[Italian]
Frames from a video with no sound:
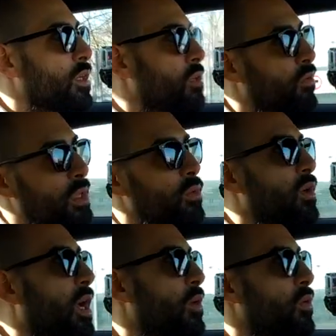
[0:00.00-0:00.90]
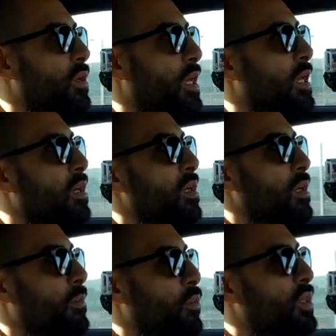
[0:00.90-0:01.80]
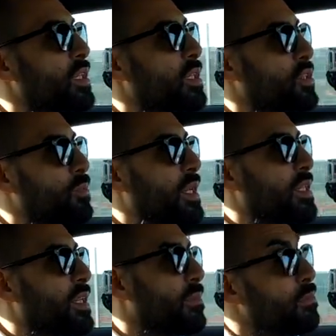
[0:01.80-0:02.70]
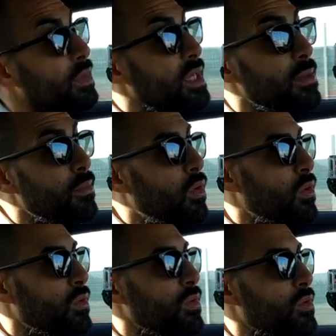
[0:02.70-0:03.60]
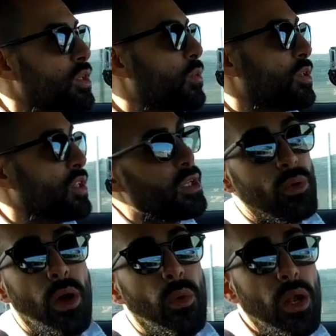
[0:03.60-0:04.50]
eh, fate un calcolo che potete spendere minimo 500 euro